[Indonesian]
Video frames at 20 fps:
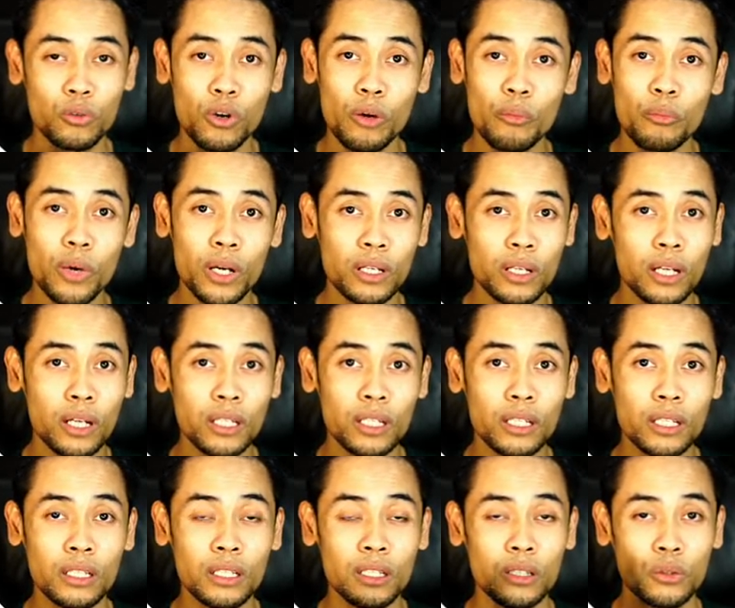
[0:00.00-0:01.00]
kali
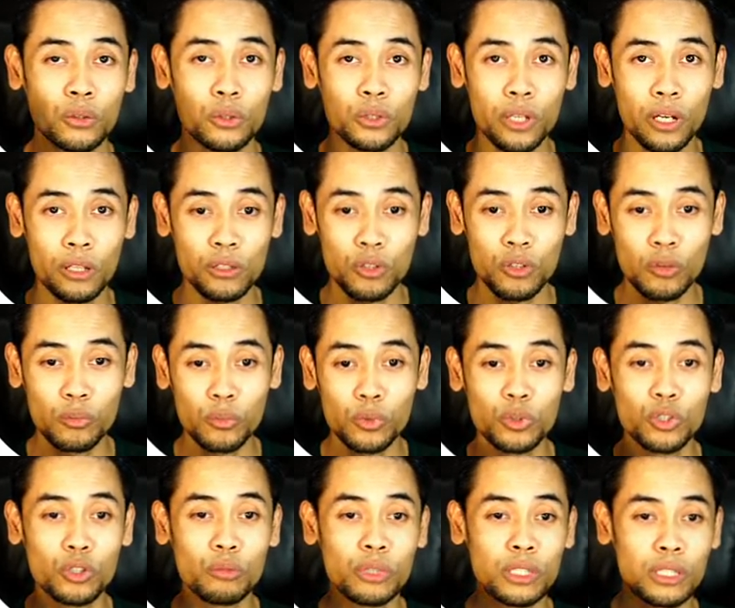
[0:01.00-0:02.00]
720
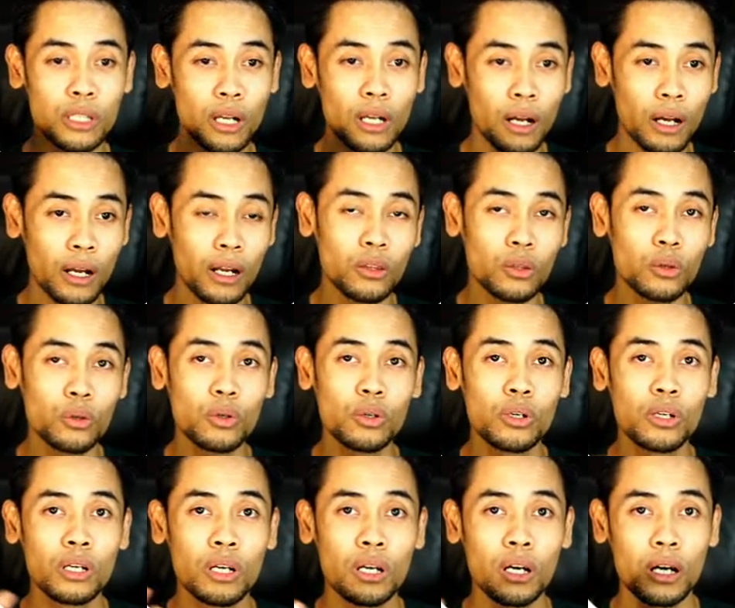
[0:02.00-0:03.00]
misalkan atau
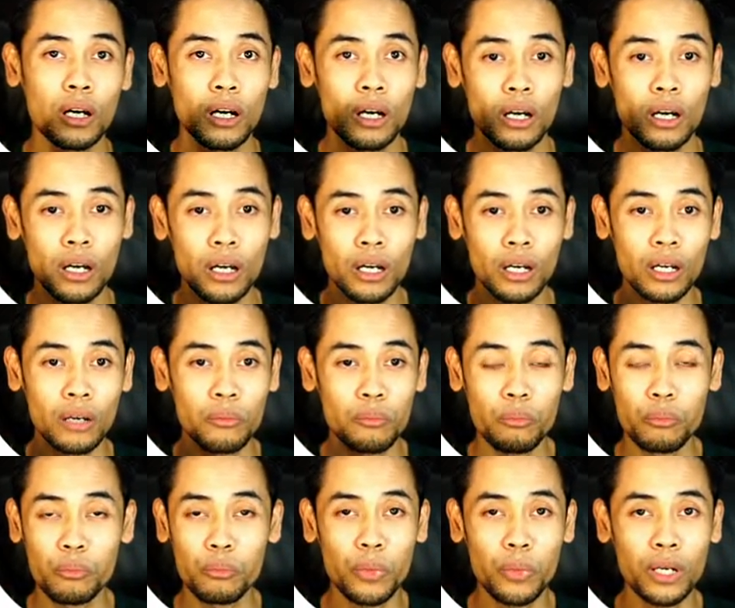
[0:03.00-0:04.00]
Ah, uh,
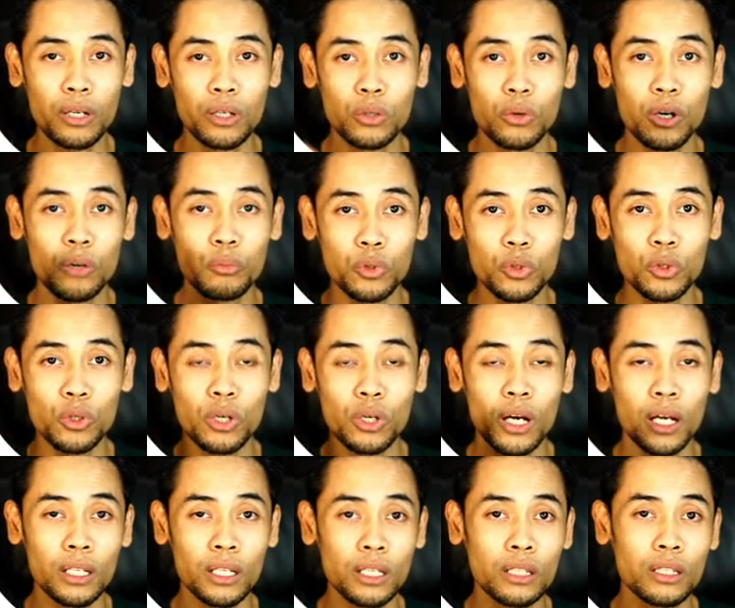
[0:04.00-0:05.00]
420
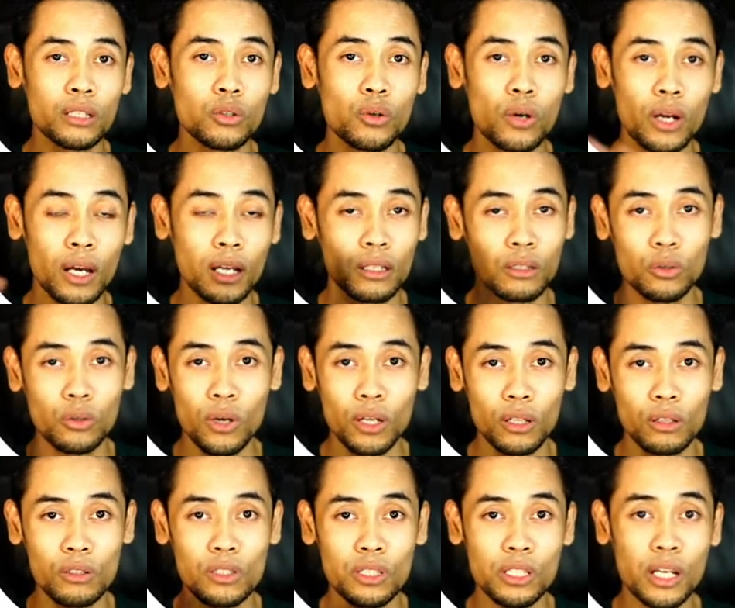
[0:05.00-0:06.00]
kali 200
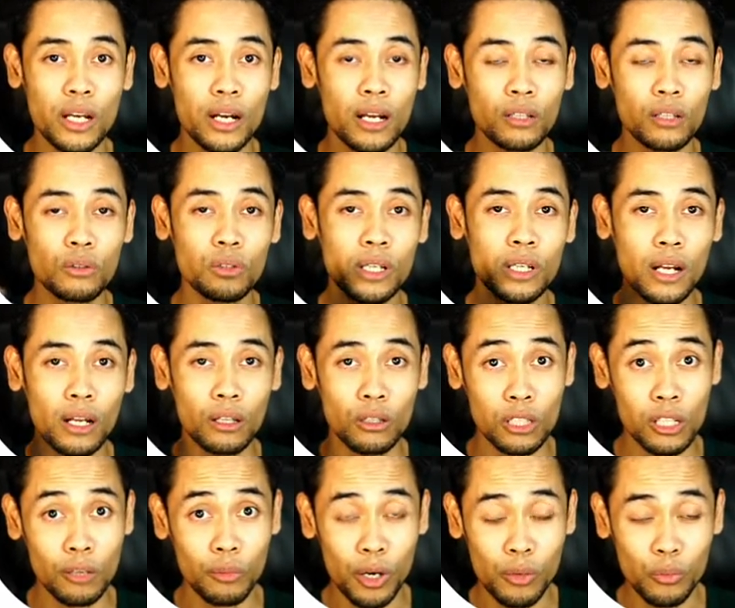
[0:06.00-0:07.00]
sekian atau 380
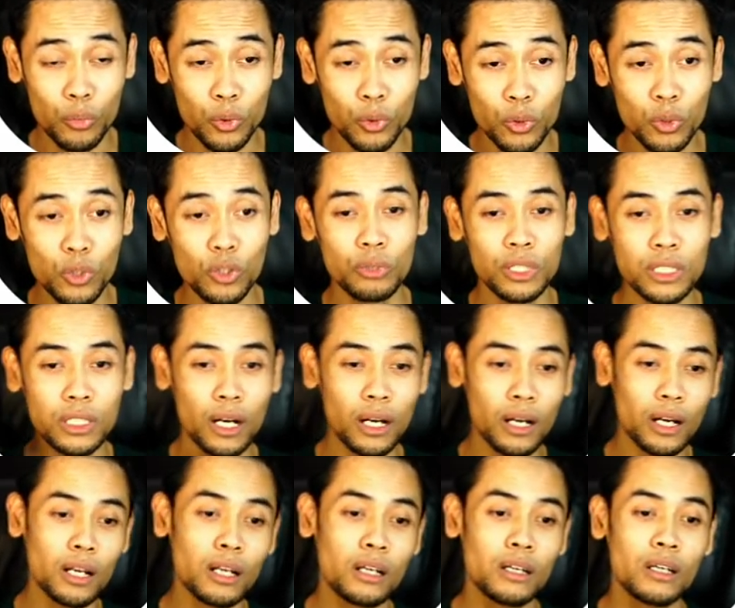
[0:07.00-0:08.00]

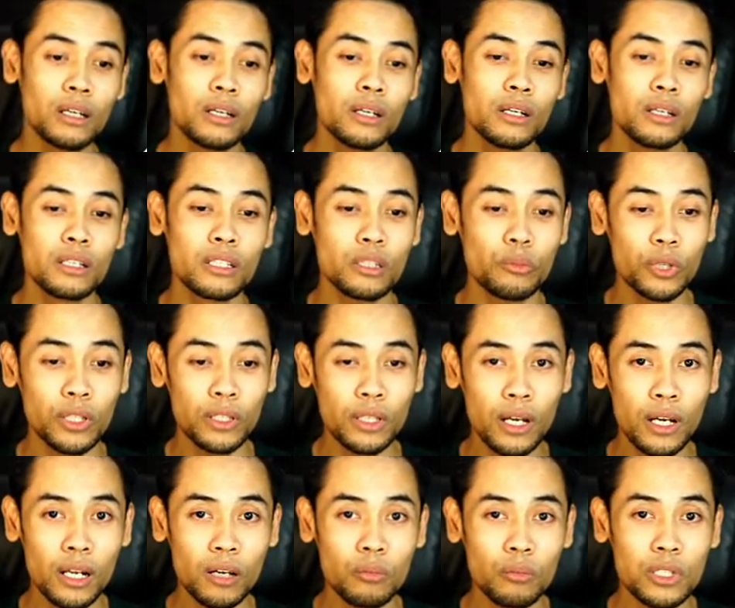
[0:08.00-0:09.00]
misalkan.
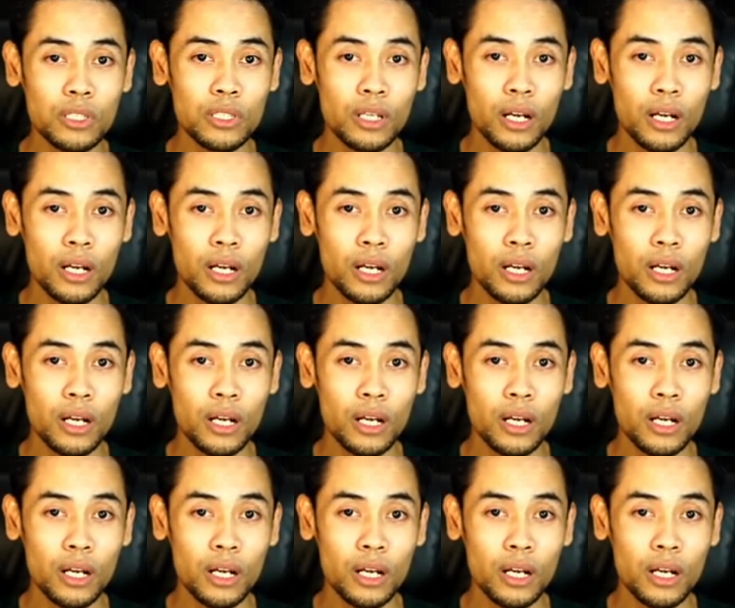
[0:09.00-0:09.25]
Sementara besaran